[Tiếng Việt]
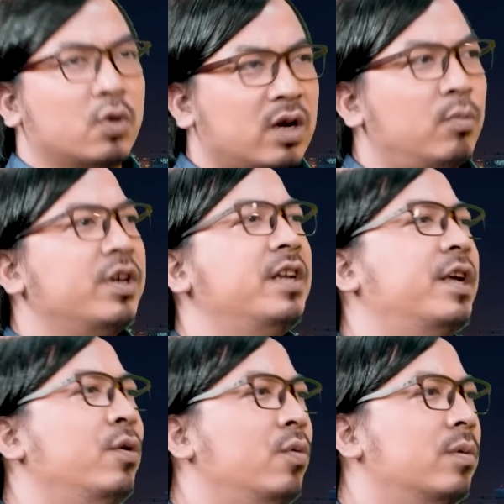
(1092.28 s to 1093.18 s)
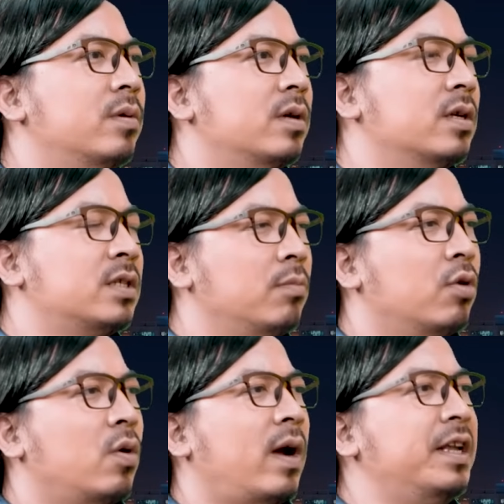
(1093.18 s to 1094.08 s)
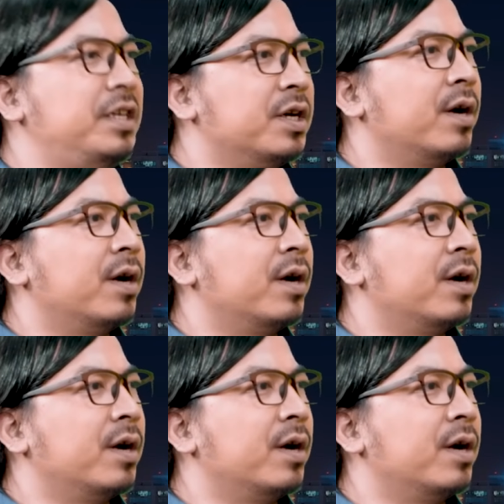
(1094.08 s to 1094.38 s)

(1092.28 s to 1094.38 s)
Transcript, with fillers: tôi đã có một nghiên cứu à. trên một loài linh